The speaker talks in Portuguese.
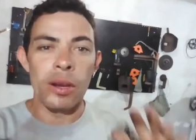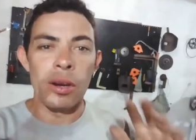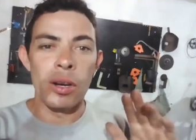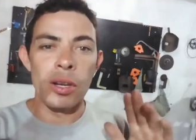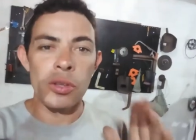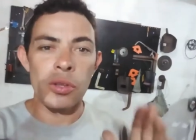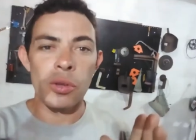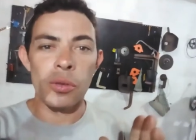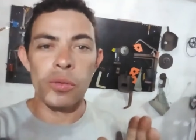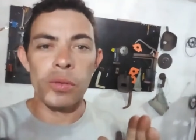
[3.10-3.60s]
eu
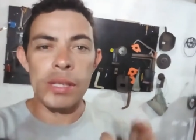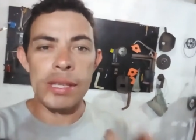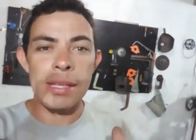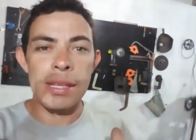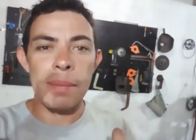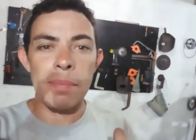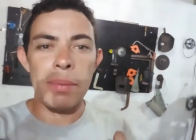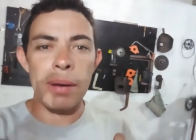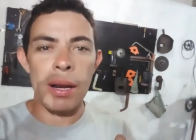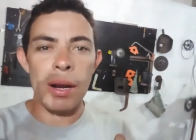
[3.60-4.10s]
resolvi
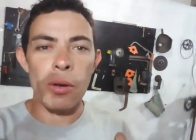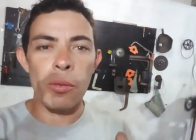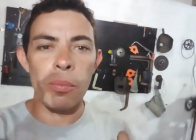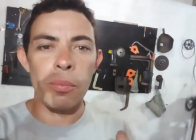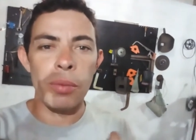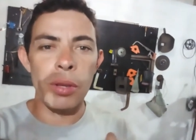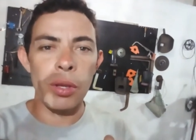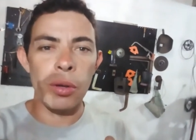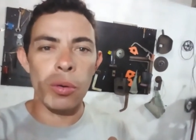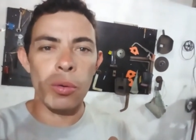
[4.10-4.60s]
separar o
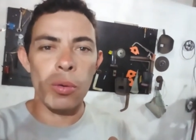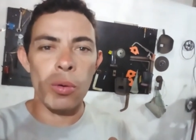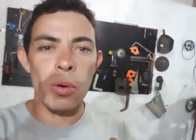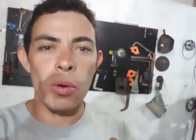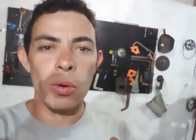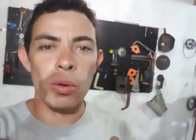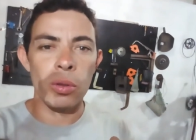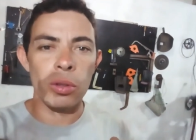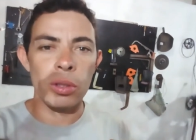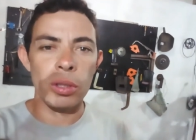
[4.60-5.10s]
bico
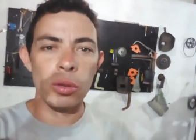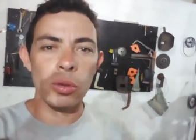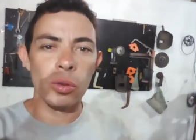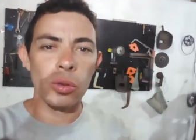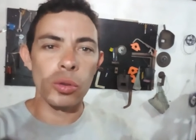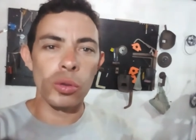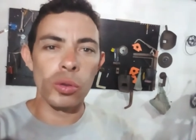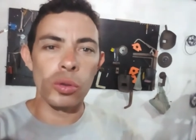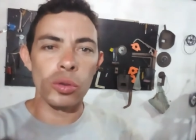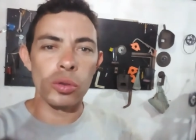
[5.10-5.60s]

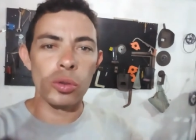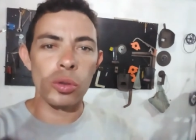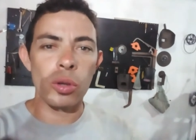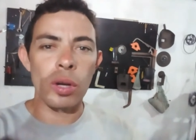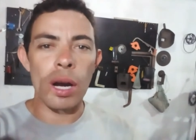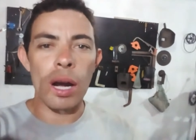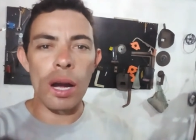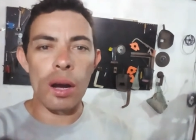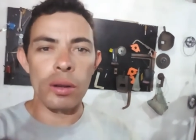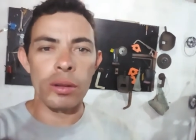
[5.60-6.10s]
do, do
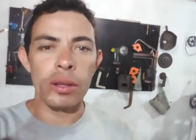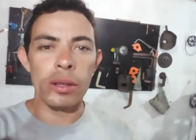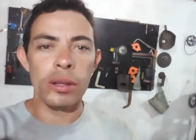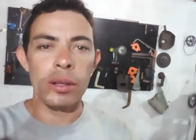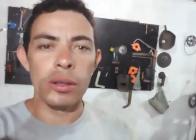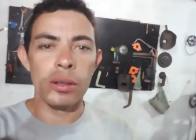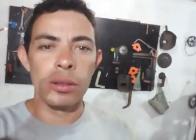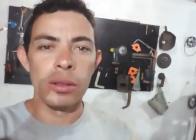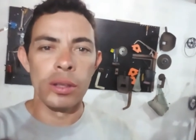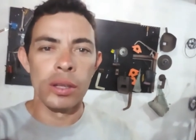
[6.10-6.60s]
carro,
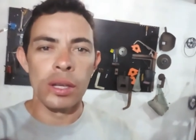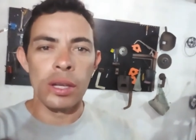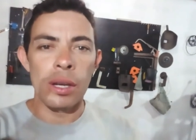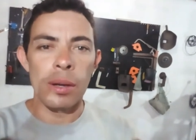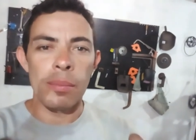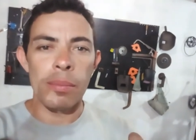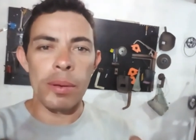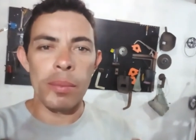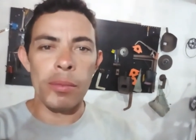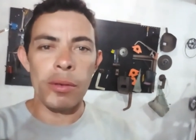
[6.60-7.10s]
entendeu?
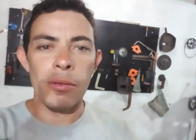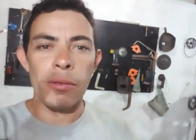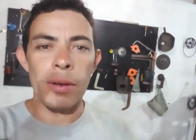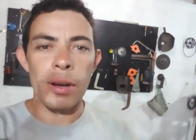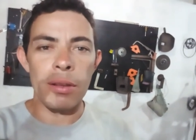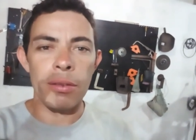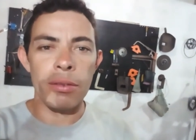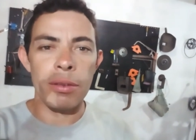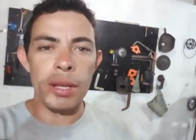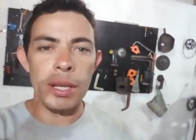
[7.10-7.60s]
Para mim
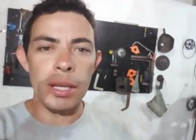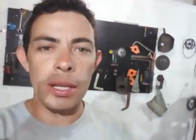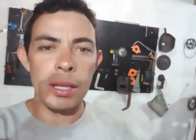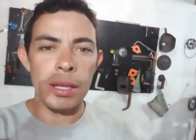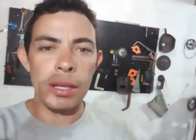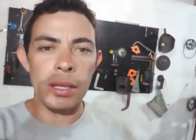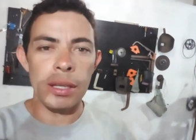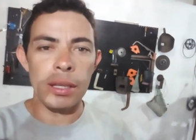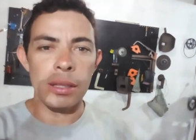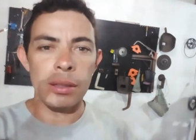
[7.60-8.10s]

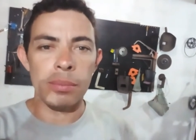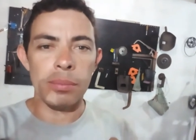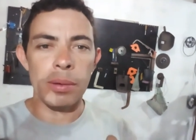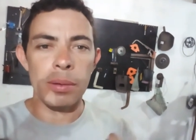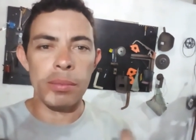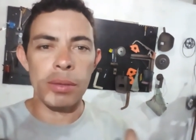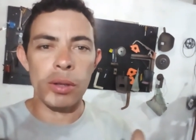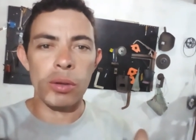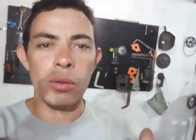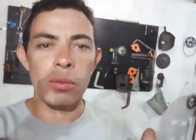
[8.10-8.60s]
fazer, para
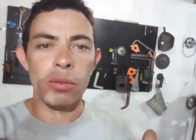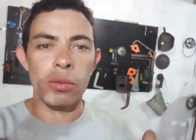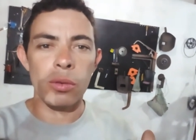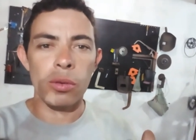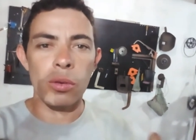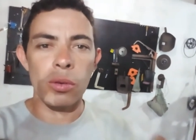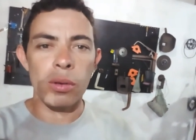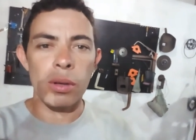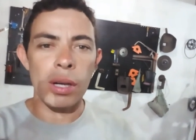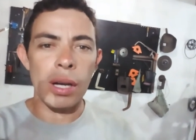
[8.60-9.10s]
mim
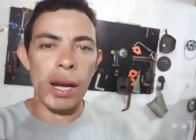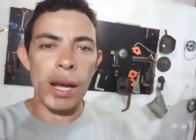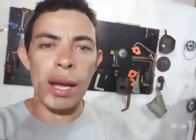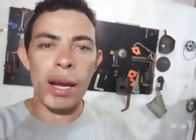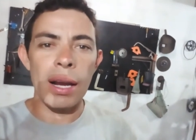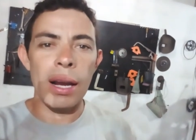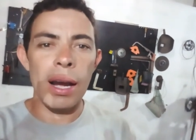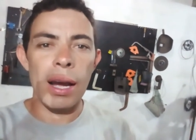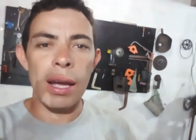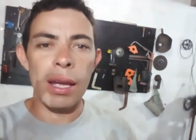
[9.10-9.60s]

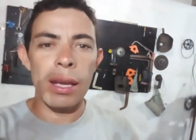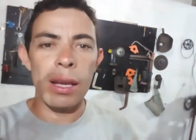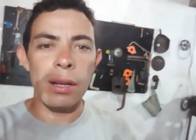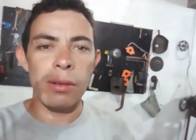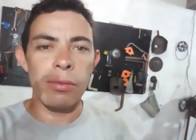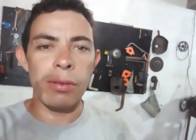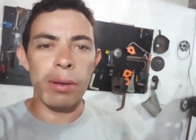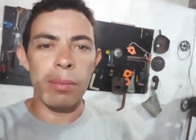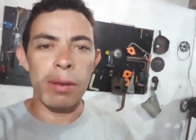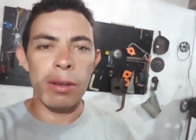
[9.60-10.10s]
carregar ele
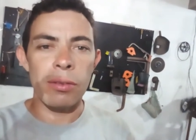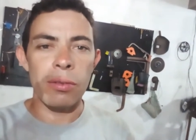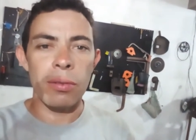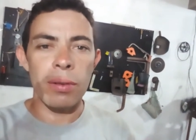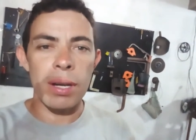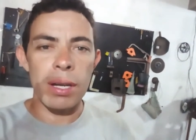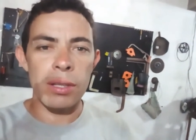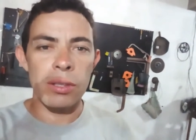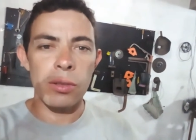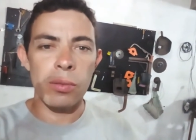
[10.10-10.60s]
fica mais
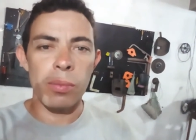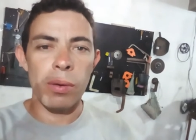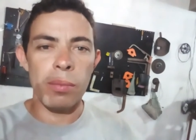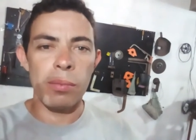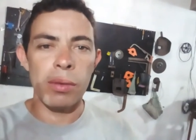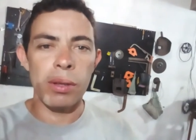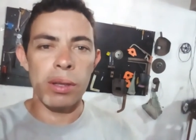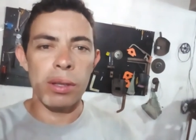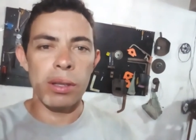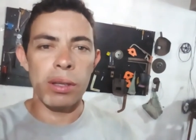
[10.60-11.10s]
fácil, para
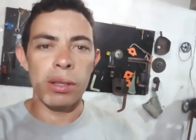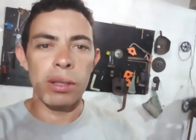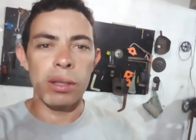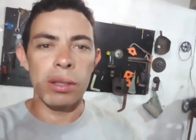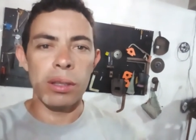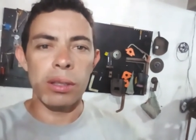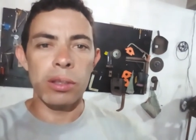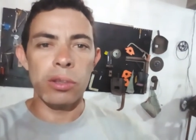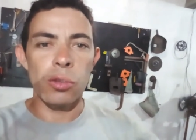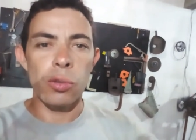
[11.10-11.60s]
mim
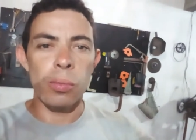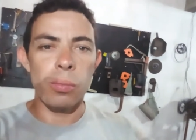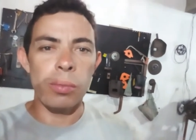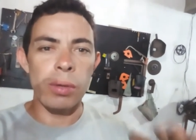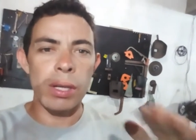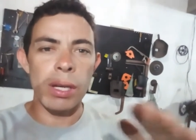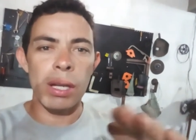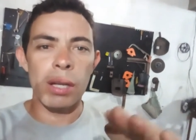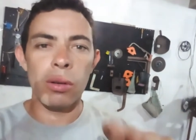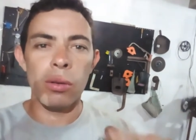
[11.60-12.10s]

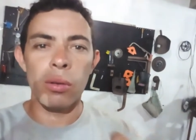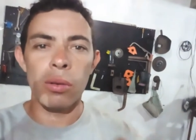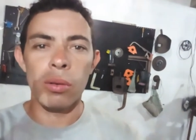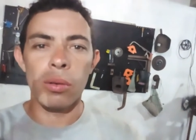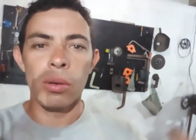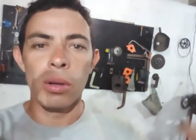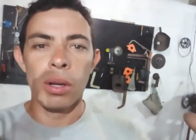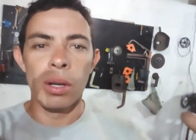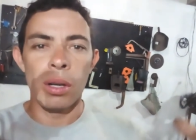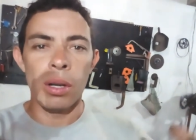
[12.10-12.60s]
subir ele
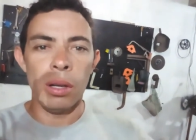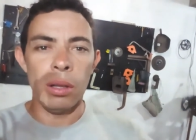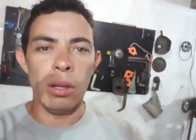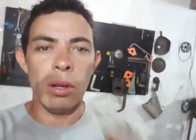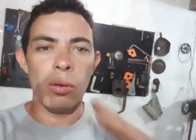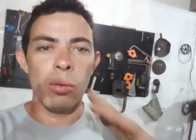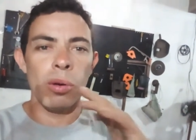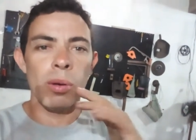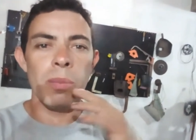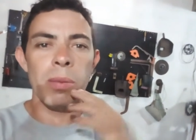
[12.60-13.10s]
em
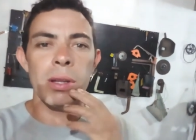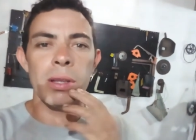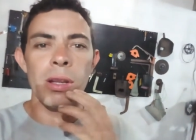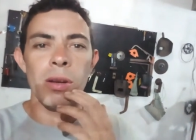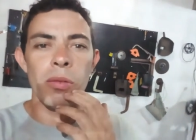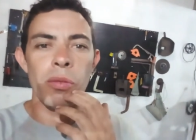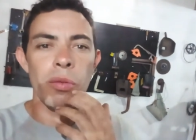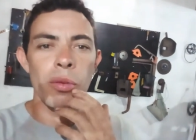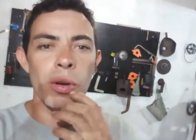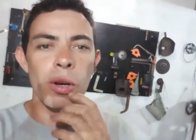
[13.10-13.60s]
alguma
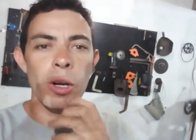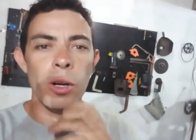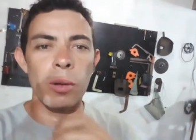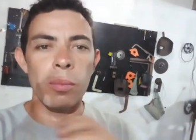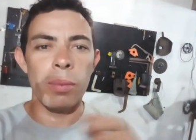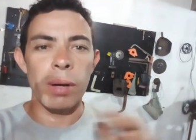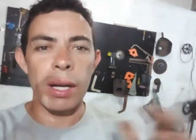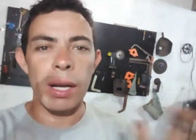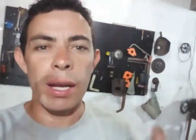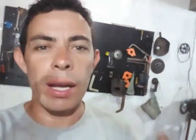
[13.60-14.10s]
plataforma
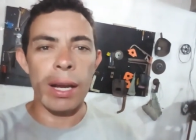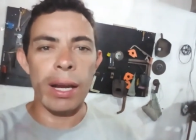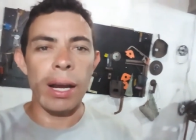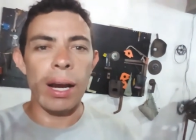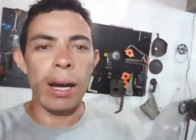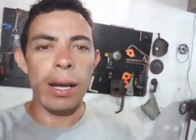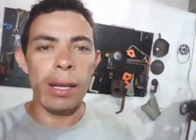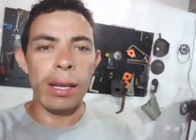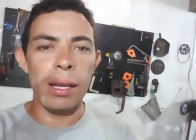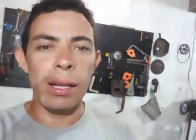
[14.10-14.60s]
para
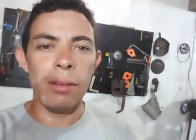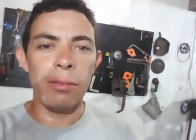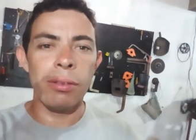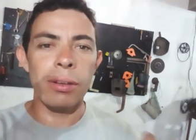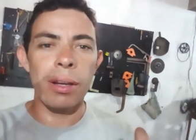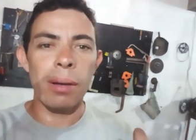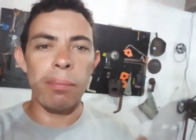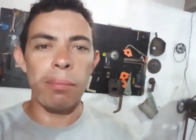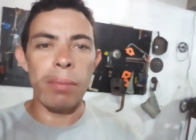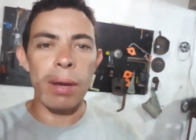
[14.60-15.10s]
carregar ele
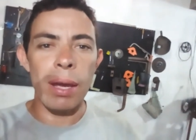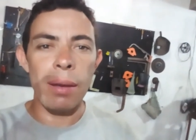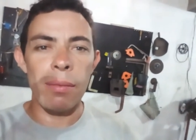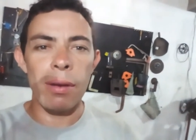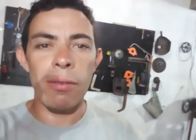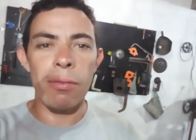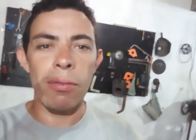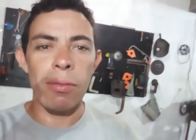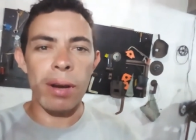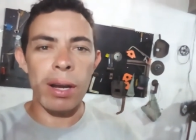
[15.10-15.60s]
fica bem
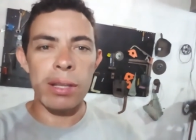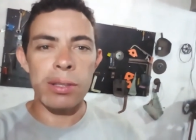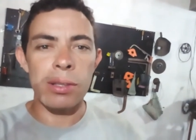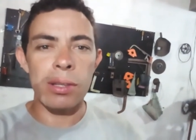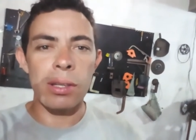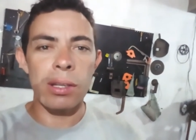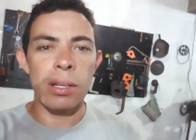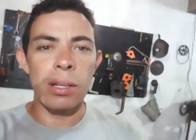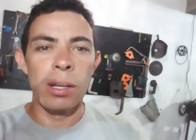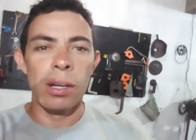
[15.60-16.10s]
mais
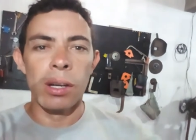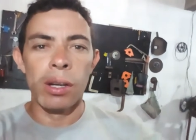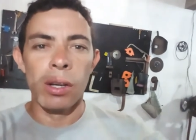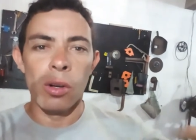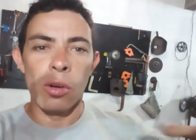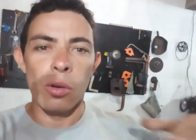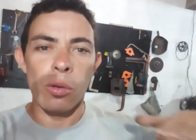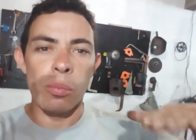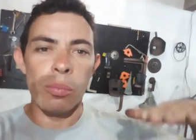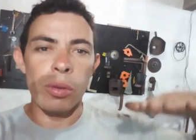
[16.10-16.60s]
fácil que
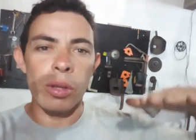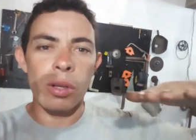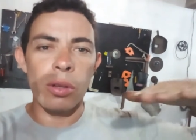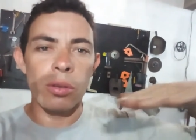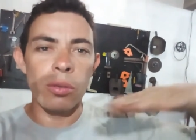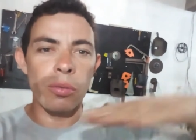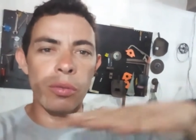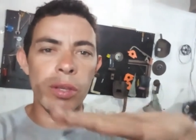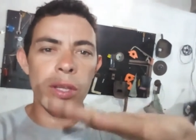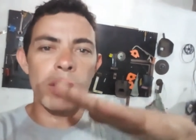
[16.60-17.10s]
o bico
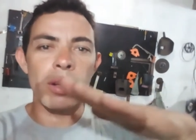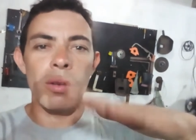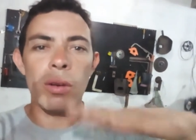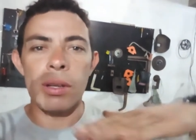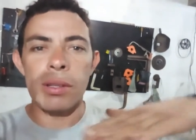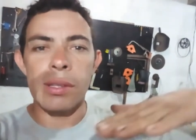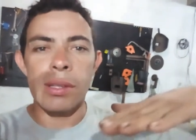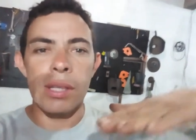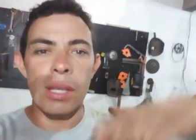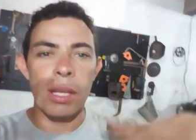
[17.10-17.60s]
não fica
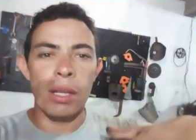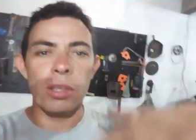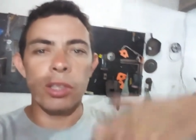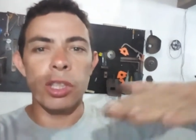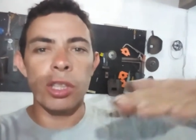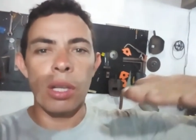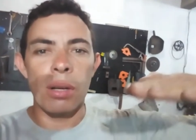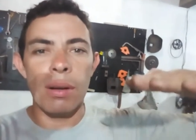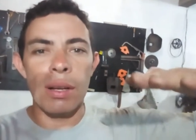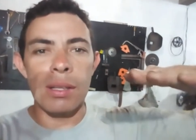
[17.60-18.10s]
encostando no
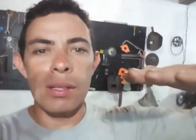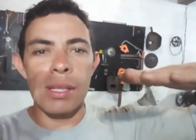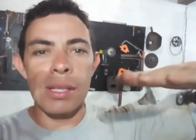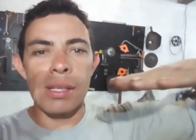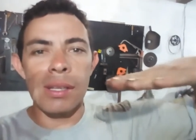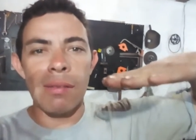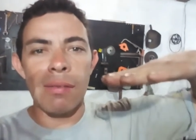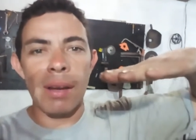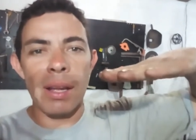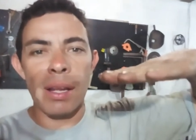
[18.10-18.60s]
chão. Às
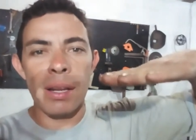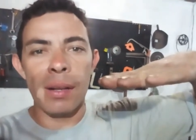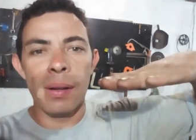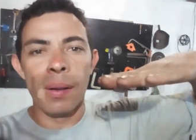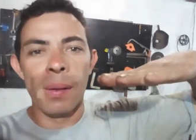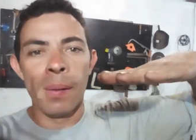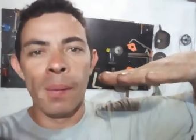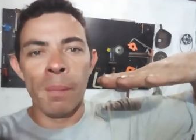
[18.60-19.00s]
vezes você vai